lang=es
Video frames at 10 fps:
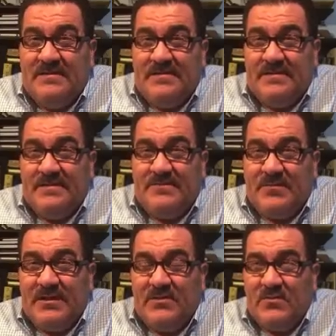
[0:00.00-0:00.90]
eh,
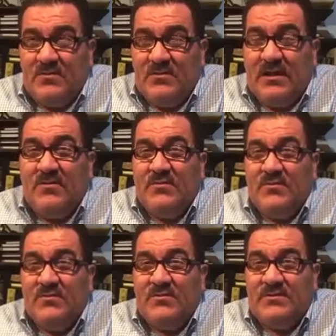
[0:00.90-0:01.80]
poniendo un
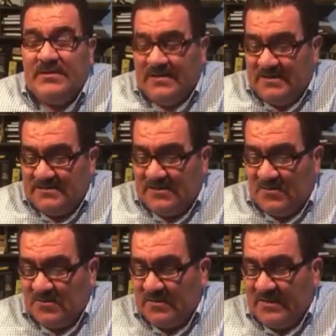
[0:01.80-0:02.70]
audio donde el
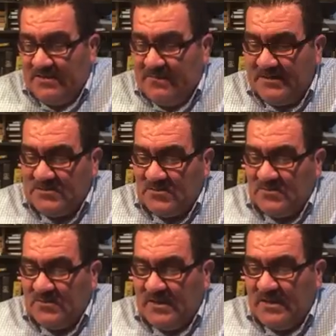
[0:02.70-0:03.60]
señor
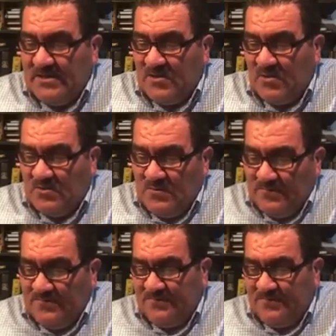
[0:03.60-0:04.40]
Emerson Ayón,